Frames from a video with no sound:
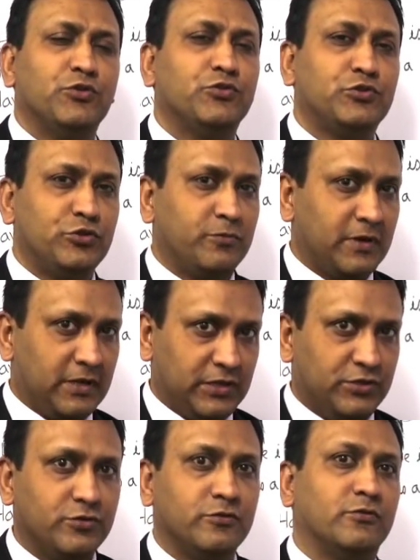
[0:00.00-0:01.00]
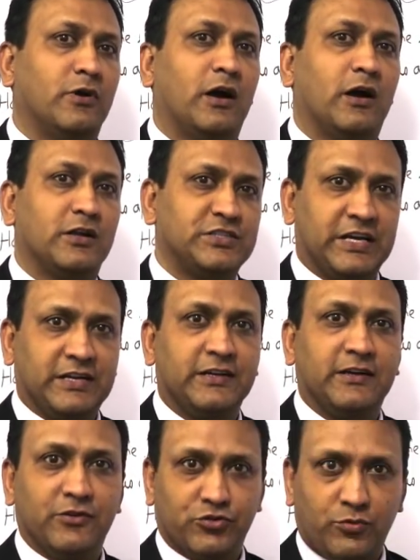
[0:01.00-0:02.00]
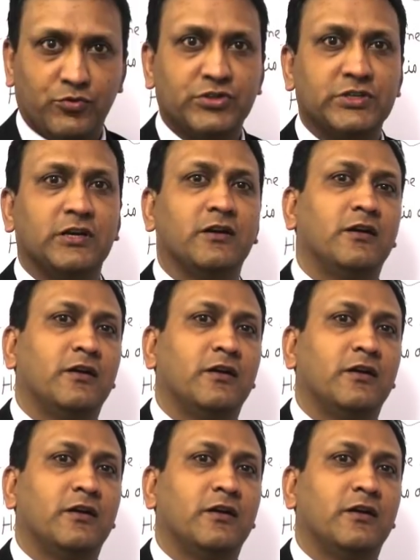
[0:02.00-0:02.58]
ইউটিউবের কিছু টেকনিক্যাল সমস্যা